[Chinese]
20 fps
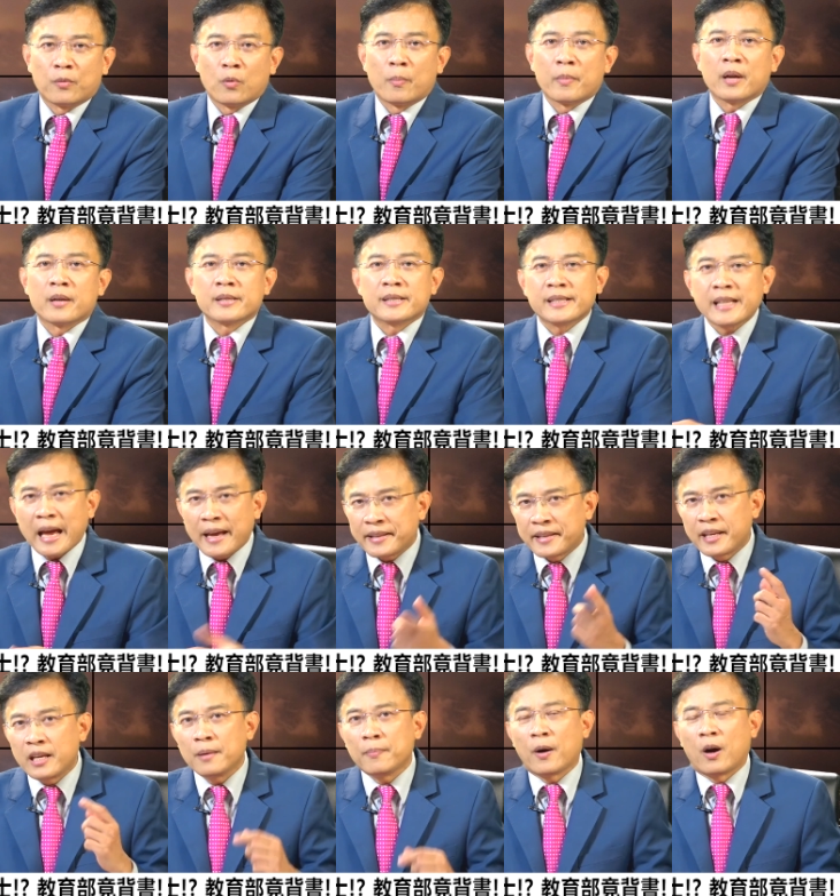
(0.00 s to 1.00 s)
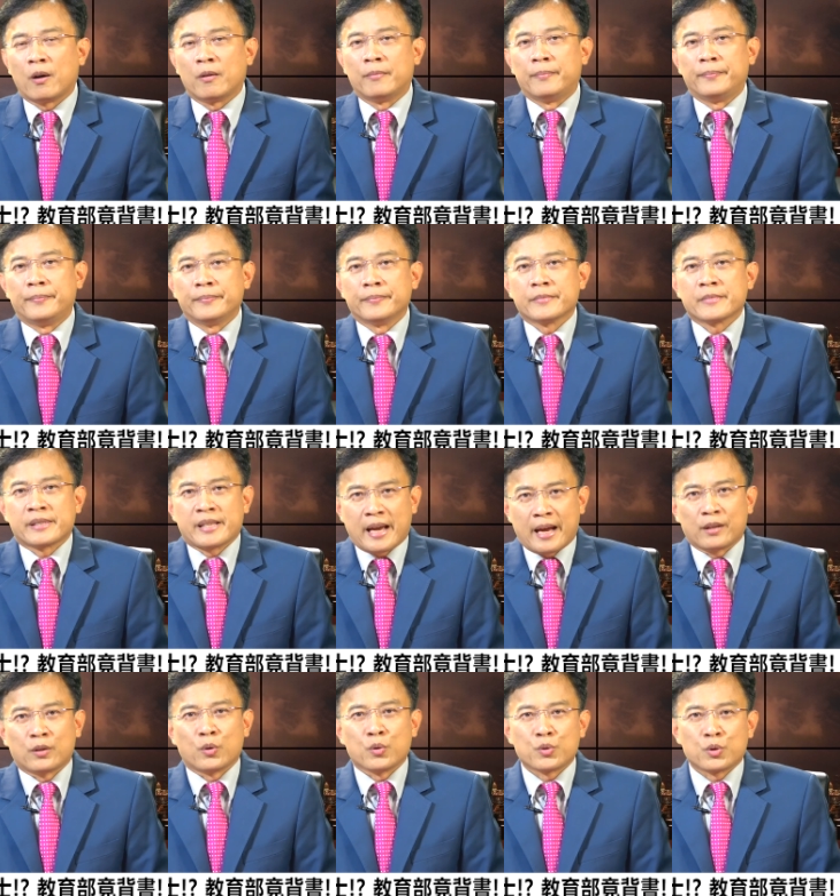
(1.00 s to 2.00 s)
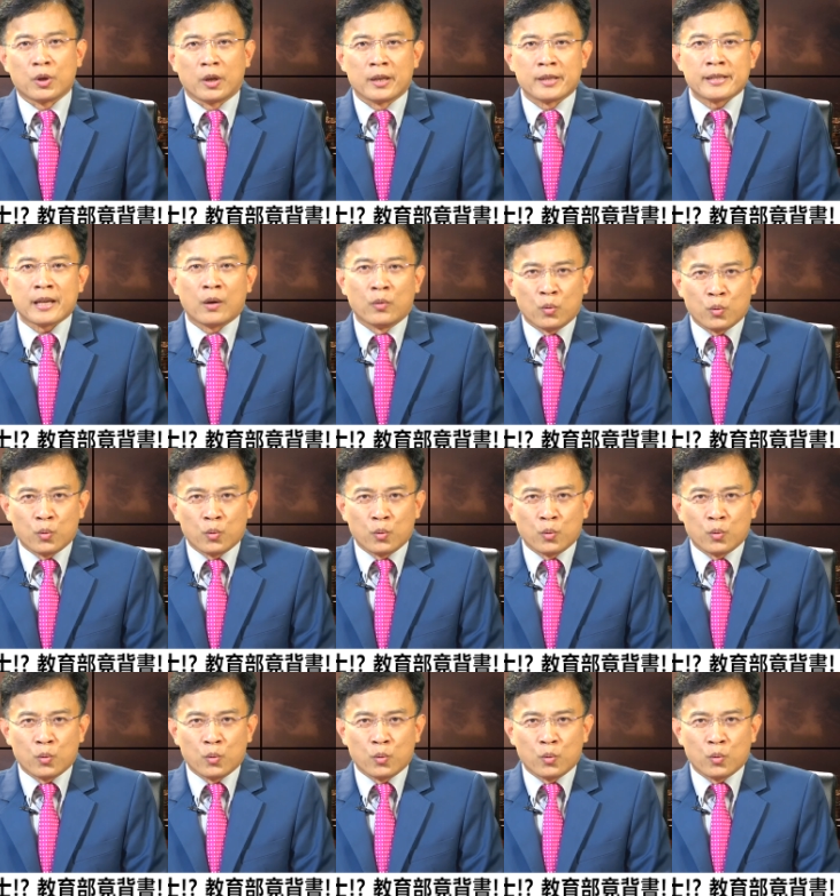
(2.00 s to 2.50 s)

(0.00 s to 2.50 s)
我们要再踢爆蔡同学在